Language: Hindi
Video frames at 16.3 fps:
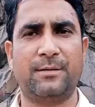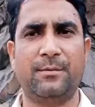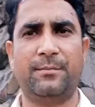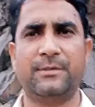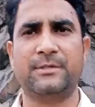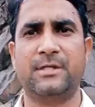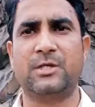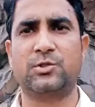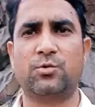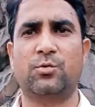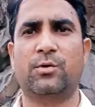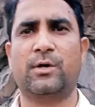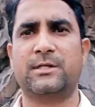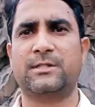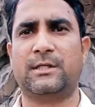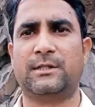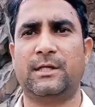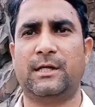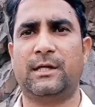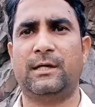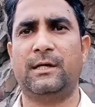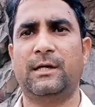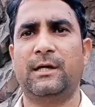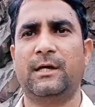से भी बिज़नेस शुरू कर सकते
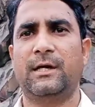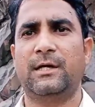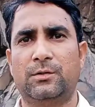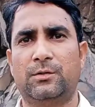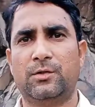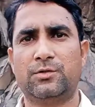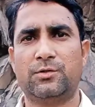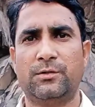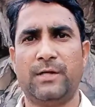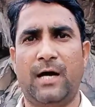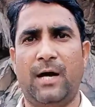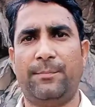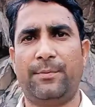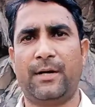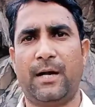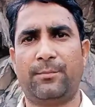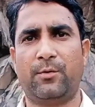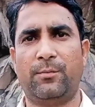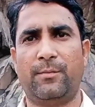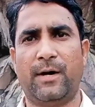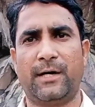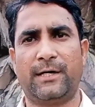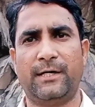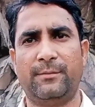हैं तो दोस्तों यहाँ पर आपको
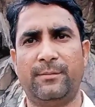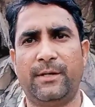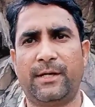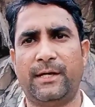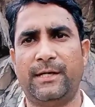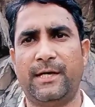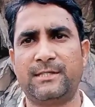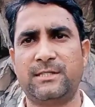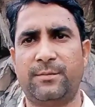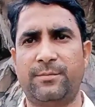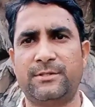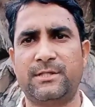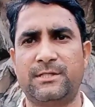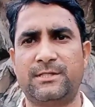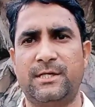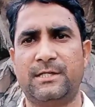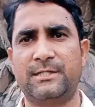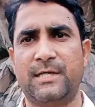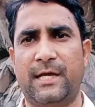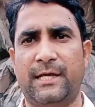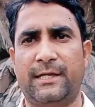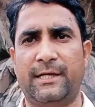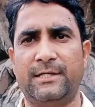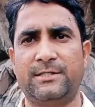मार्केट में कई ऐसे बिज़नेस दिख
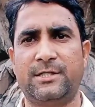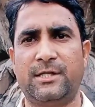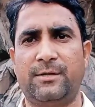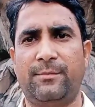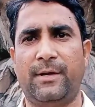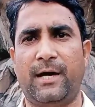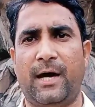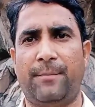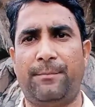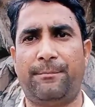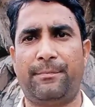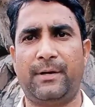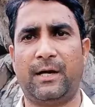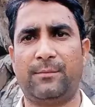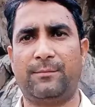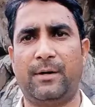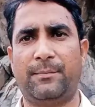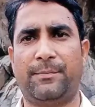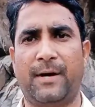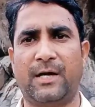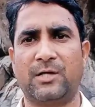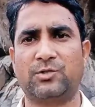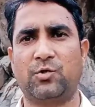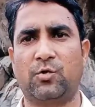जाएंगे जिनमें आप लगभग
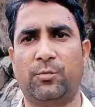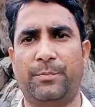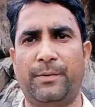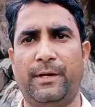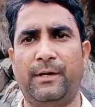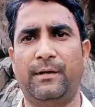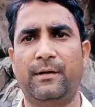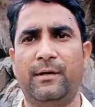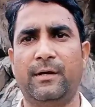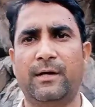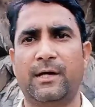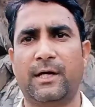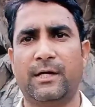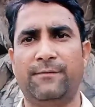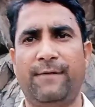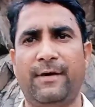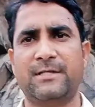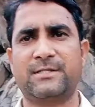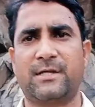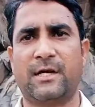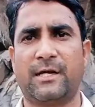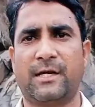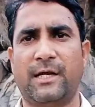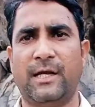पाँच सौ
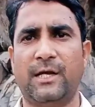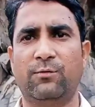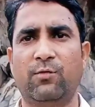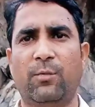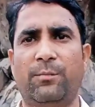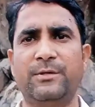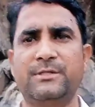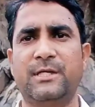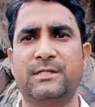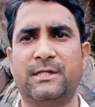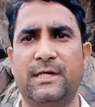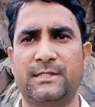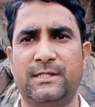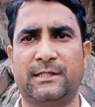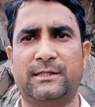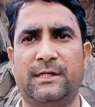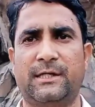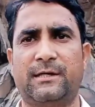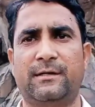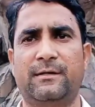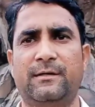इन्वेस्ट करके वो बिज़नेस कर सकते